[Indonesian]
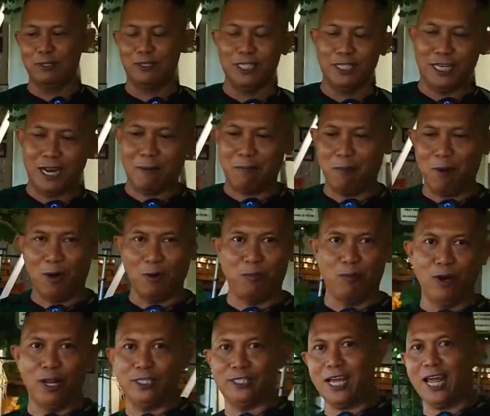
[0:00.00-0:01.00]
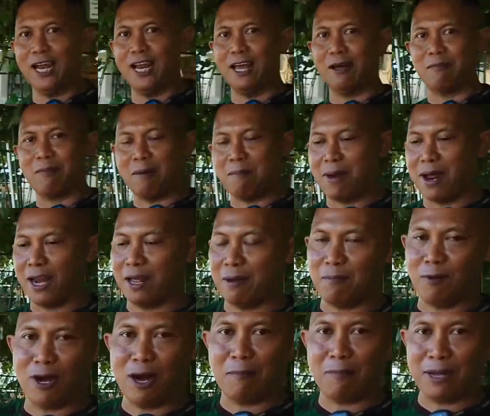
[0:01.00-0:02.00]
cuci dapur, boleh Sunlight, Mama
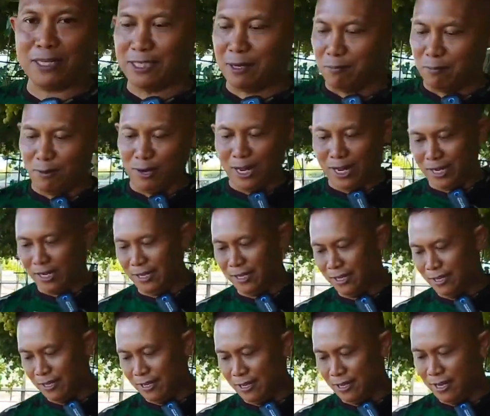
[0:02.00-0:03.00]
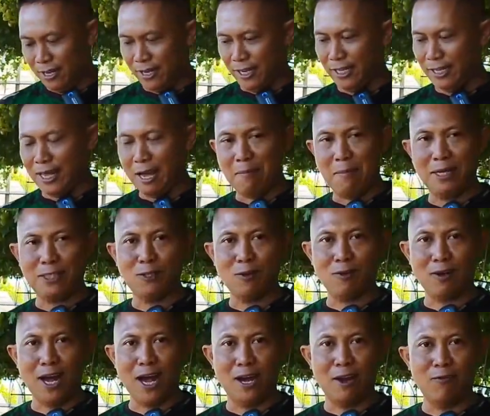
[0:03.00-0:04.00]
Lemon apa aja boleh kita
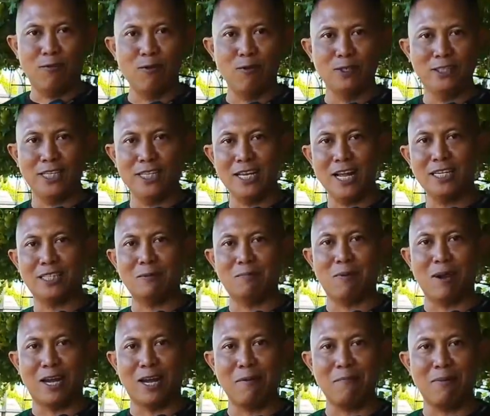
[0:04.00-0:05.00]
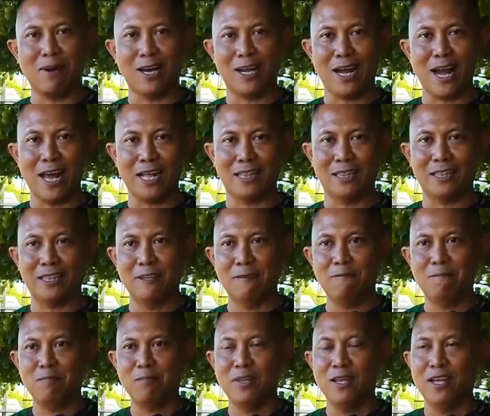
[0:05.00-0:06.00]
masukkan fungsinya sebagai perkat
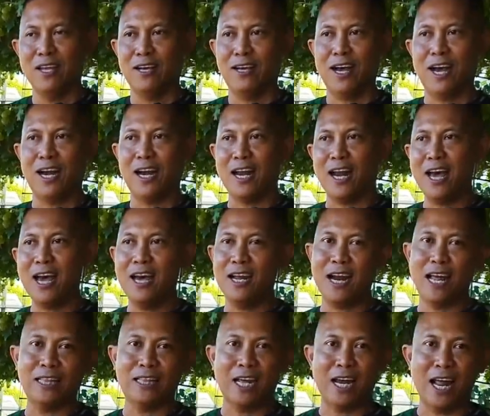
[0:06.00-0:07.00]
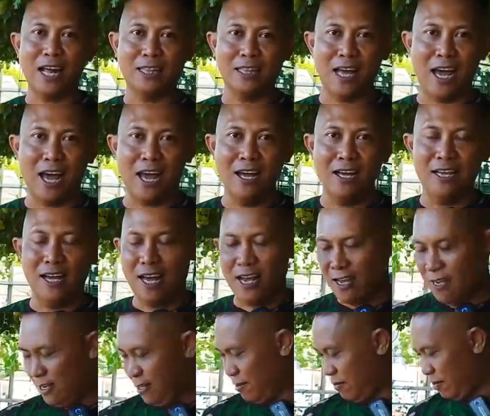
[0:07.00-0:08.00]
karena rata-rata ya
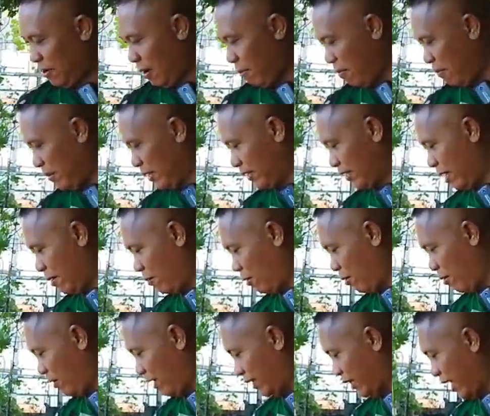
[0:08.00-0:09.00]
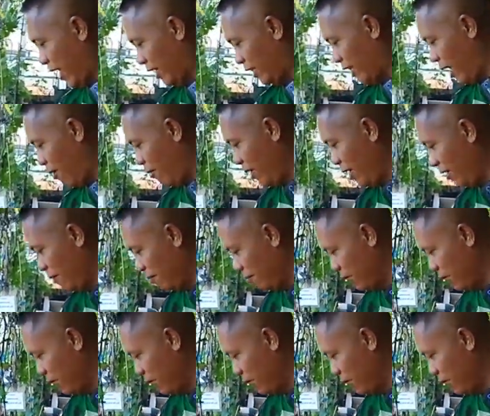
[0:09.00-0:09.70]
para pemirsa yang perlu kita ketahui